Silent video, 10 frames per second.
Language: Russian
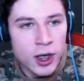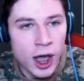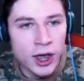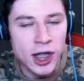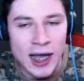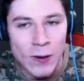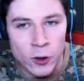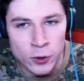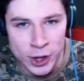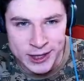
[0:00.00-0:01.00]
Это аккаунт
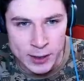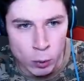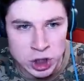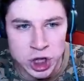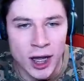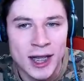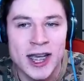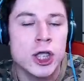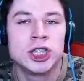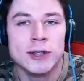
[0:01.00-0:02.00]
какого-то разработчика,
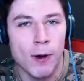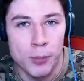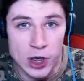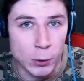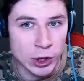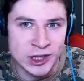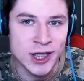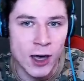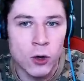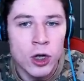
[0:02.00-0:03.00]
я ничего про него не
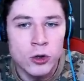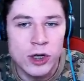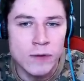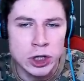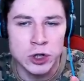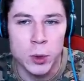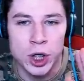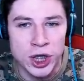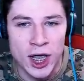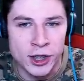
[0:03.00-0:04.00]
знаю, но я вижу, что у него
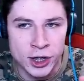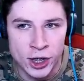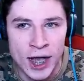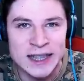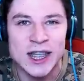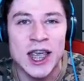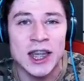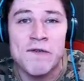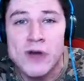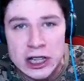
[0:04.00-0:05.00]
КД 1.13, и
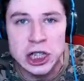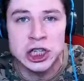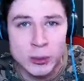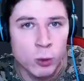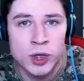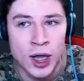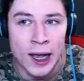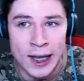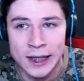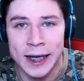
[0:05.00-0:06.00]
это выше, чем у
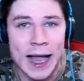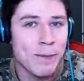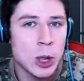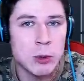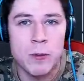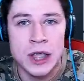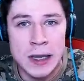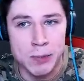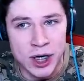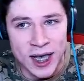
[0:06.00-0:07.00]
меня. И это как минимум
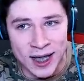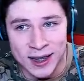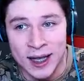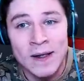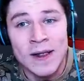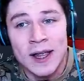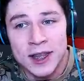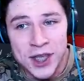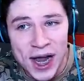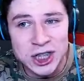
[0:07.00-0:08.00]
неприятно.
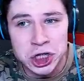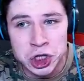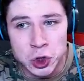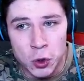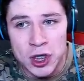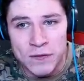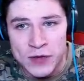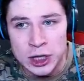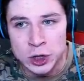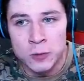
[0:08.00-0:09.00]
Дальше что я
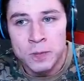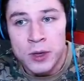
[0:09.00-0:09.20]
вижу?